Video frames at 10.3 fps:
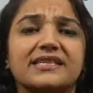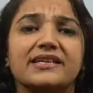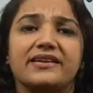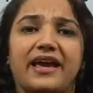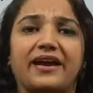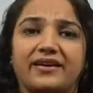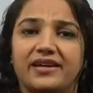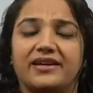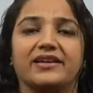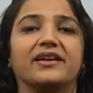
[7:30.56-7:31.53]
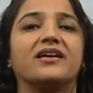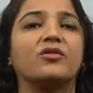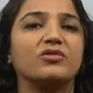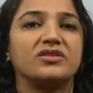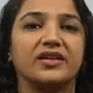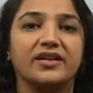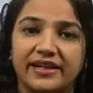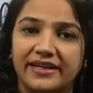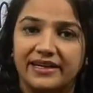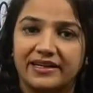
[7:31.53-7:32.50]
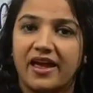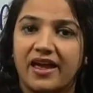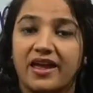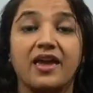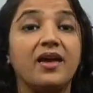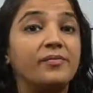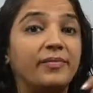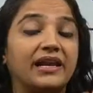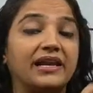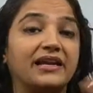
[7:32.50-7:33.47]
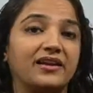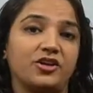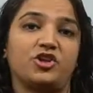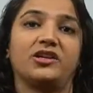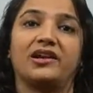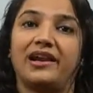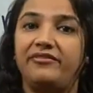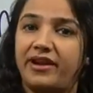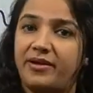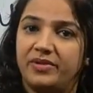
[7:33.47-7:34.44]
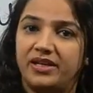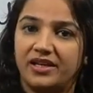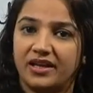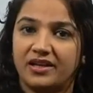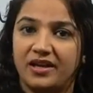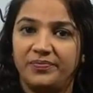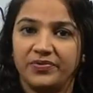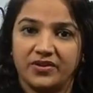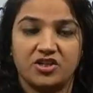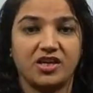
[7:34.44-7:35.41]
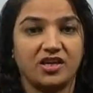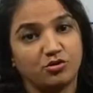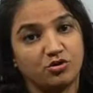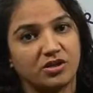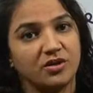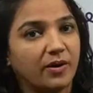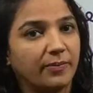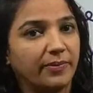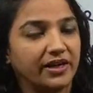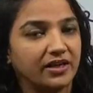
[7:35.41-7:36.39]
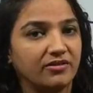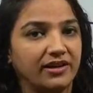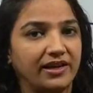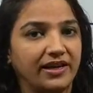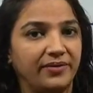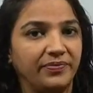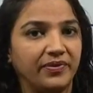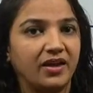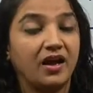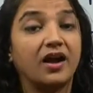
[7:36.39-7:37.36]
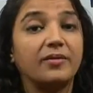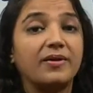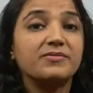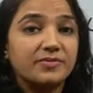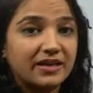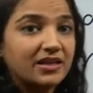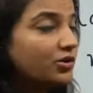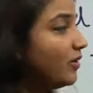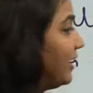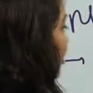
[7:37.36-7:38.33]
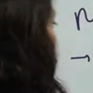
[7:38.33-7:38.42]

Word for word: किसी से रिएक्ट नहीं करेगा कोई जंग नहीं लगता है मेटेलिक लस्टर लाइफ टाइम बनी रहता है ठीक है तो इसकी प्रॉपर्टी तो अलग है अगर मैं आपसे बात करूं